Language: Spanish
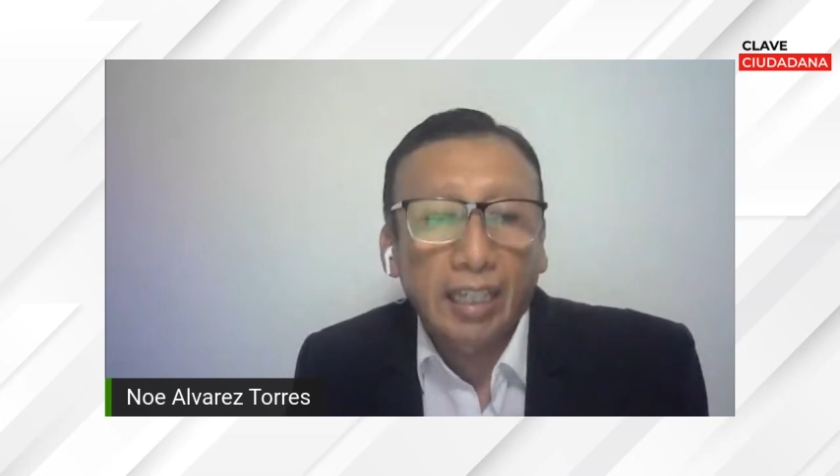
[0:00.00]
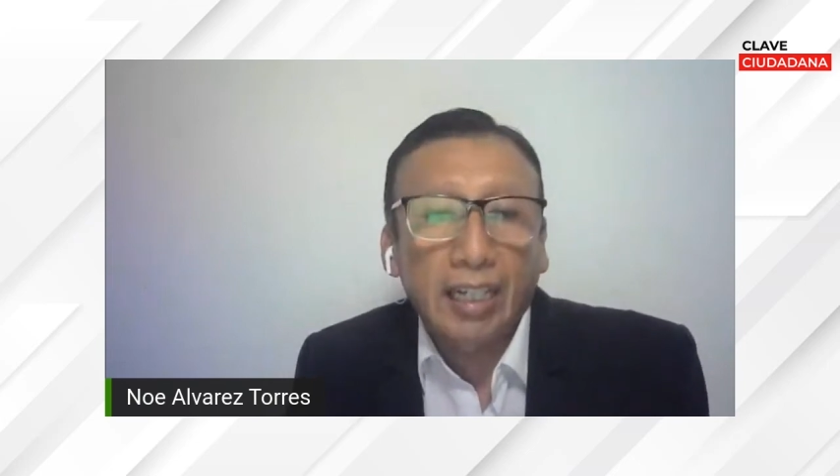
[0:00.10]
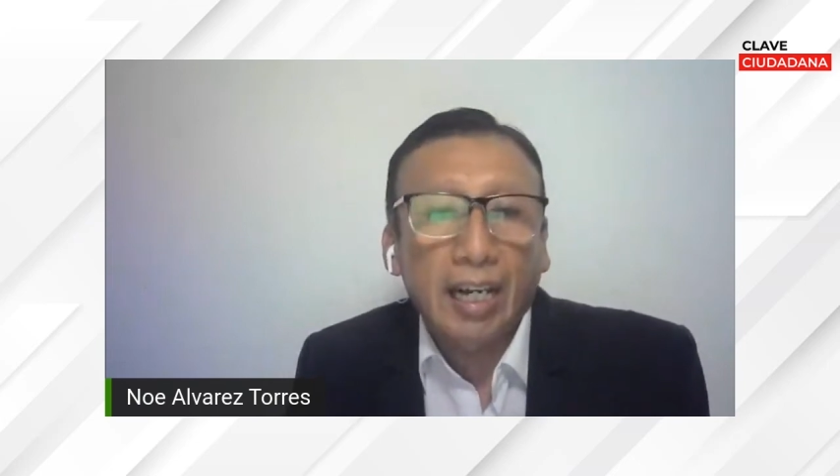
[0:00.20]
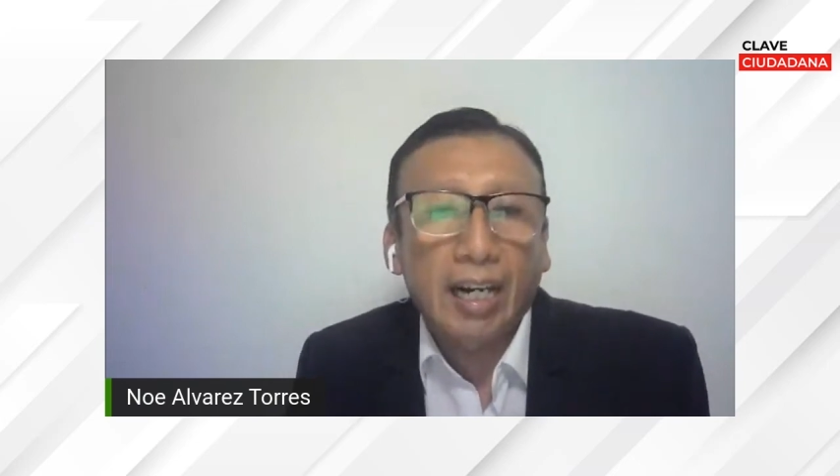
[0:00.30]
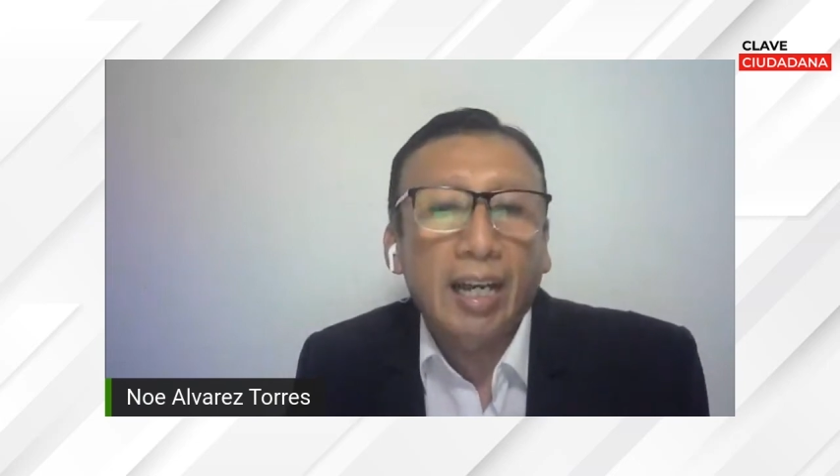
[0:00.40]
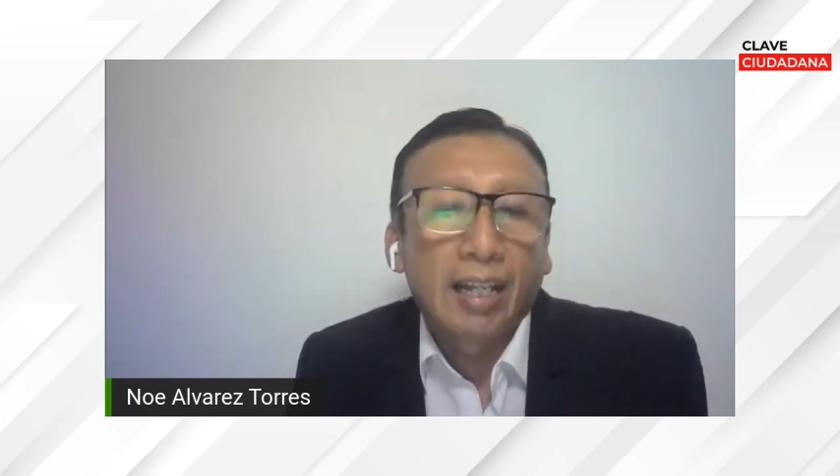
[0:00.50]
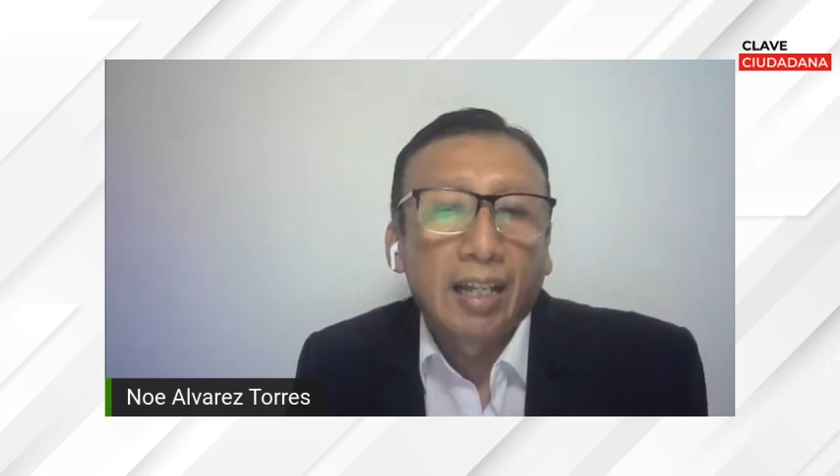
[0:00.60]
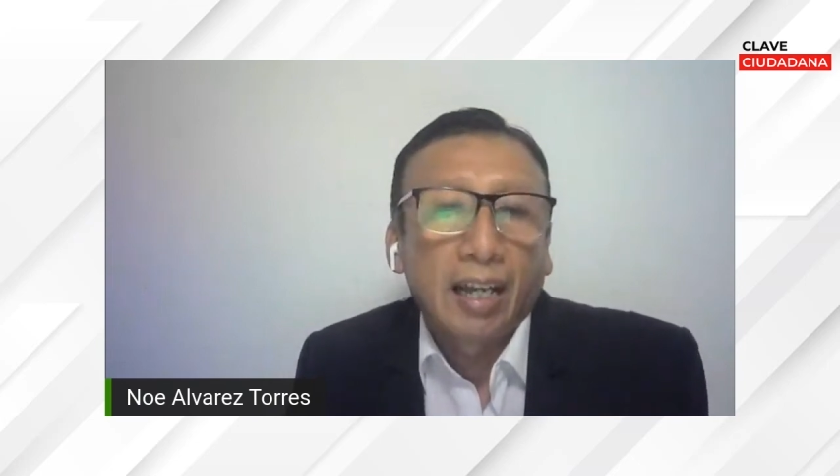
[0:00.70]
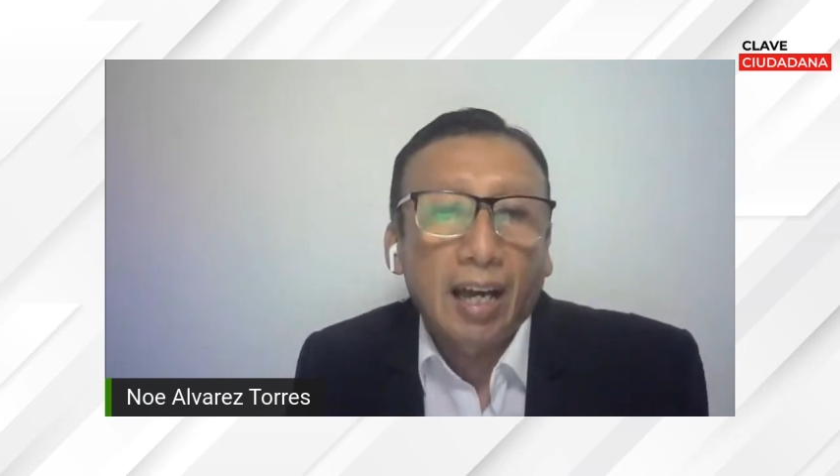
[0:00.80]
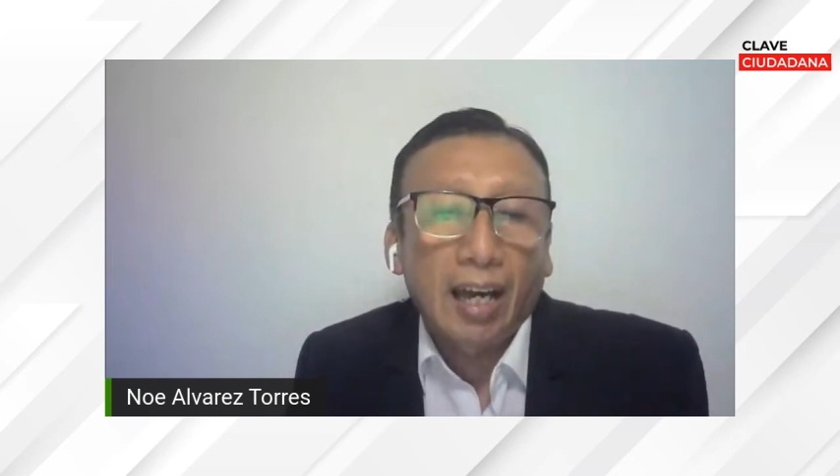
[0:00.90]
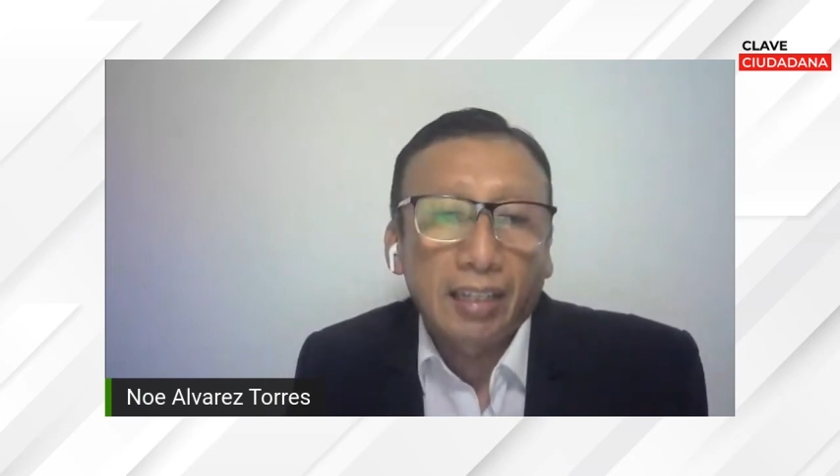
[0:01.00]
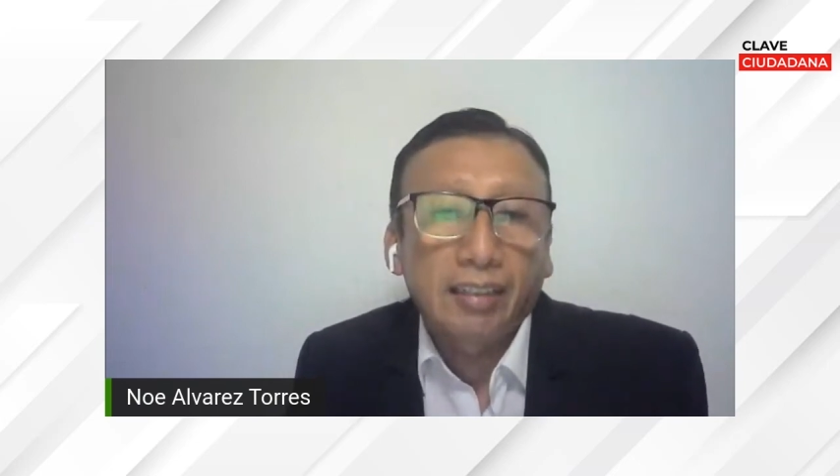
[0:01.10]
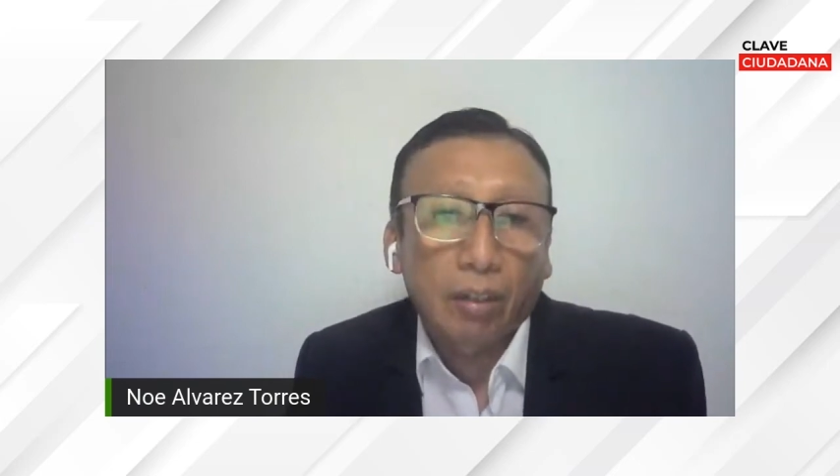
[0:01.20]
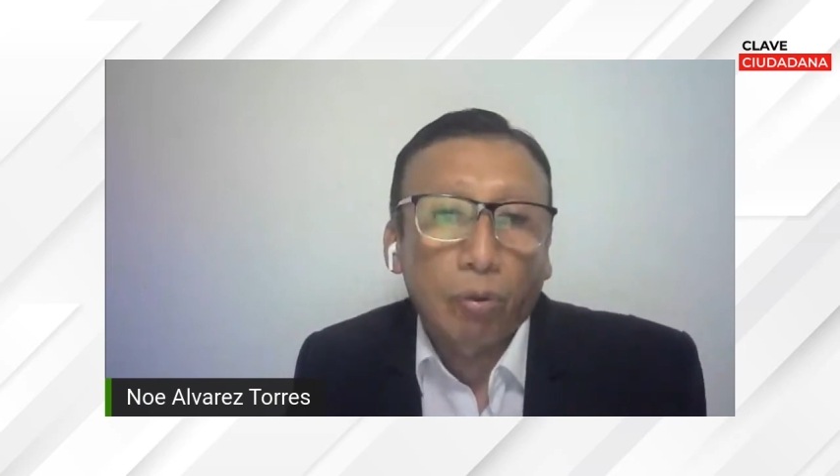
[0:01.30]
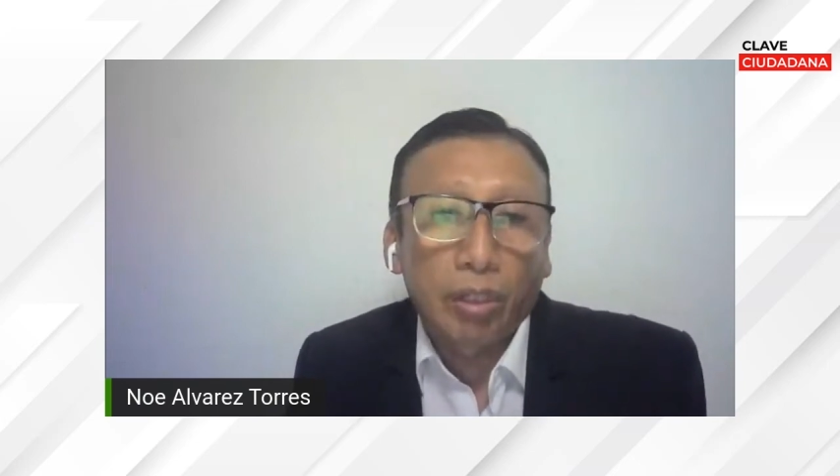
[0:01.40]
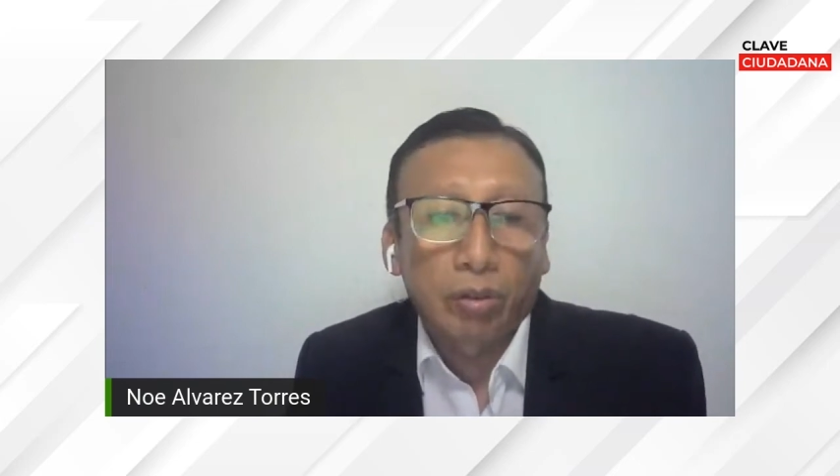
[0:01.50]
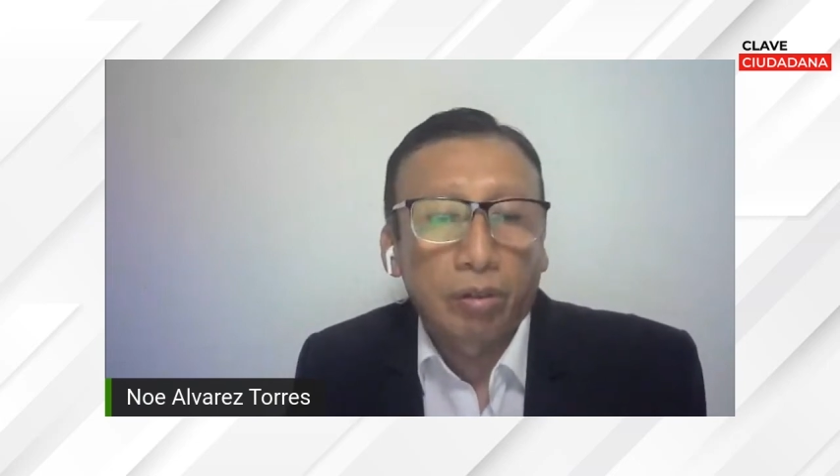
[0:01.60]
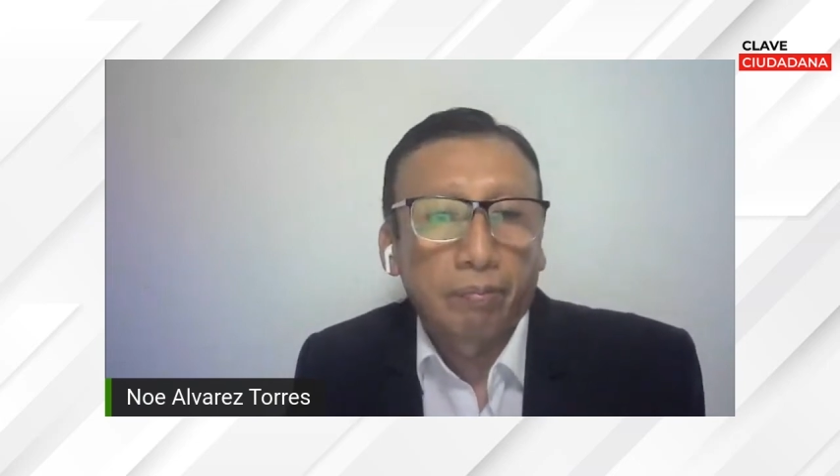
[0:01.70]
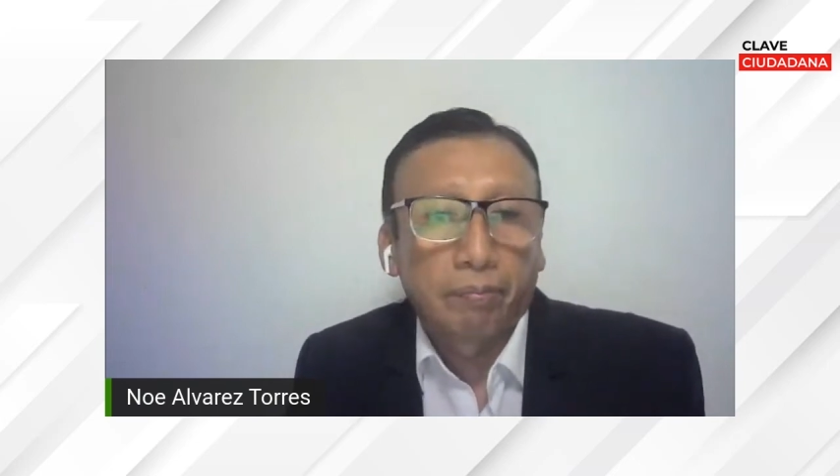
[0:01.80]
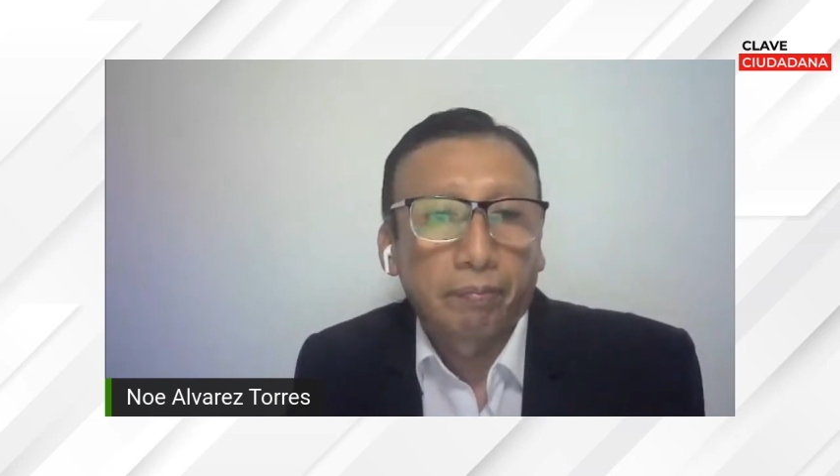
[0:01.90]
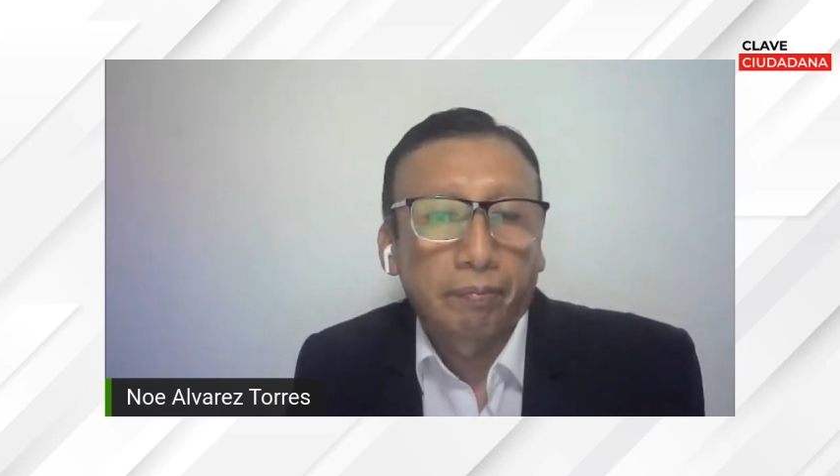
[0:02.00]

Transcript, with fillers: de cara a este encuentro.